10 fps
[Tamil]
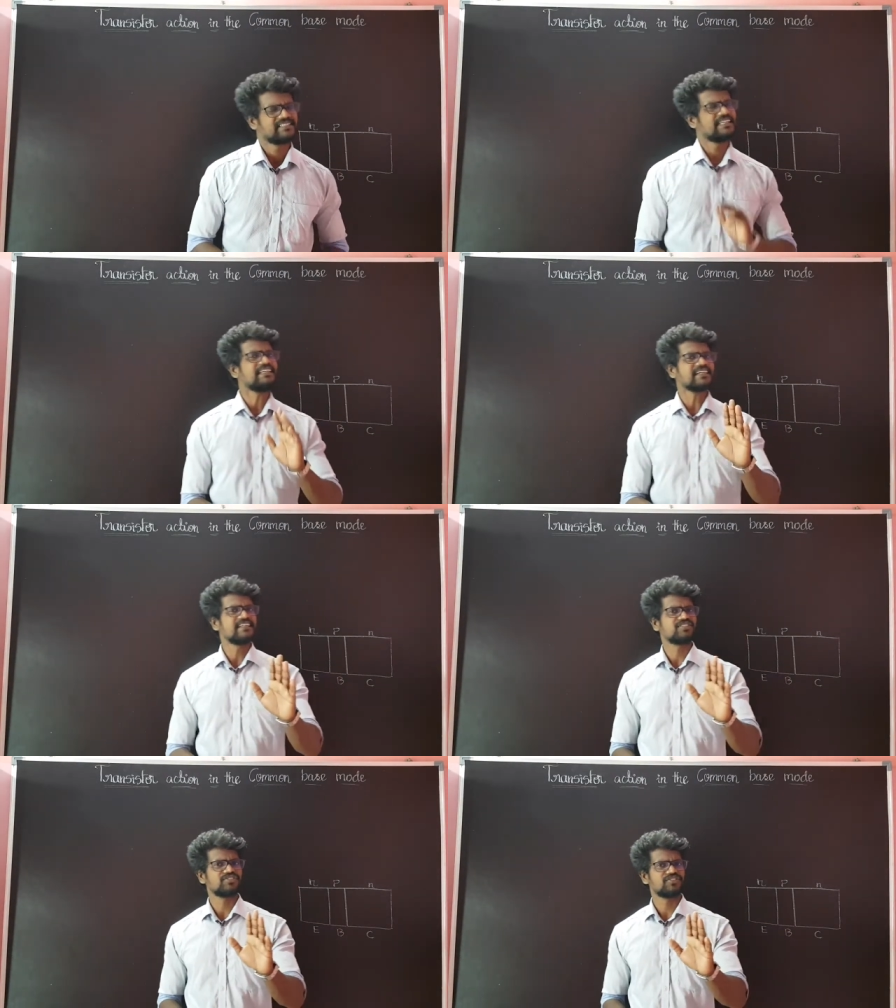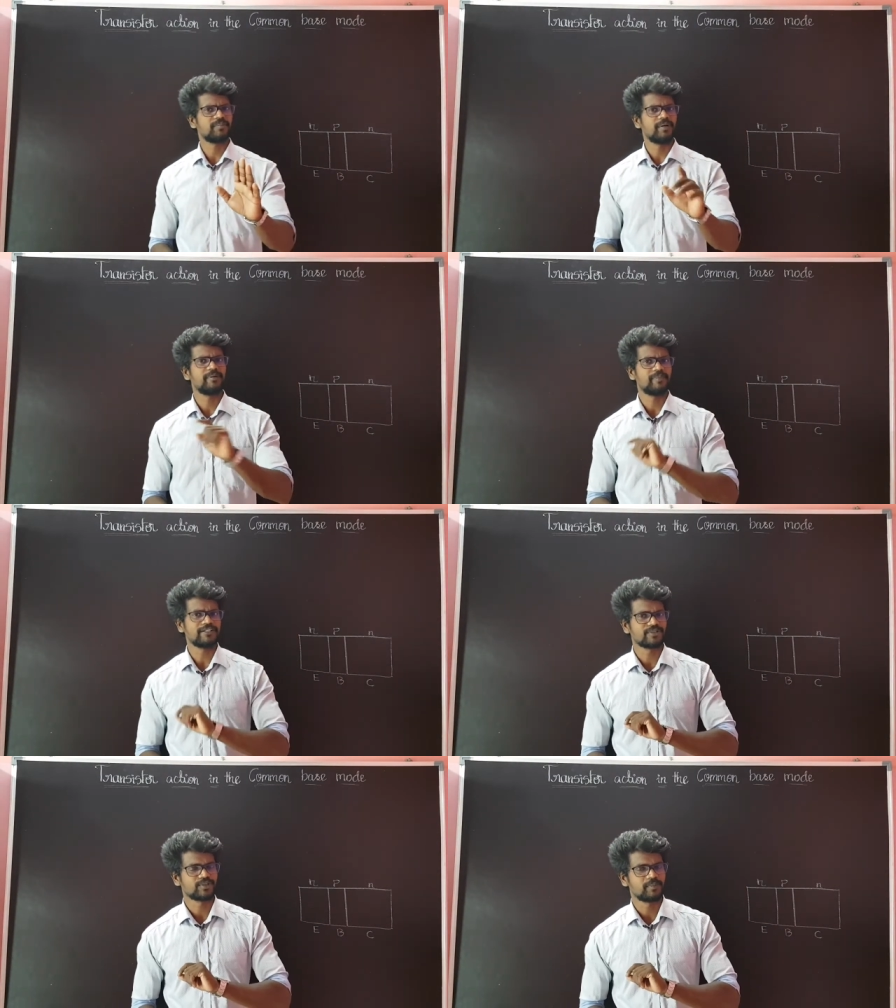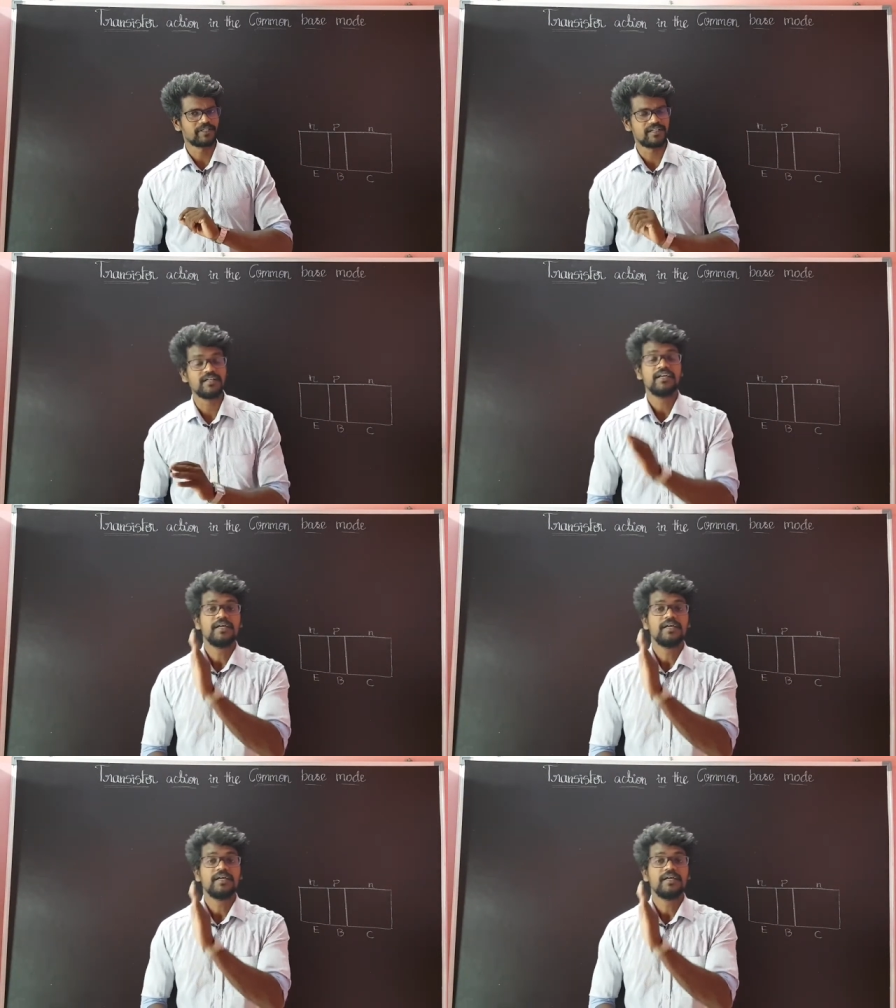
என்ன கண்டிஷன்ஸ் நம்ம அப்படி பார்த்துருந்தோம் அப்படின்னா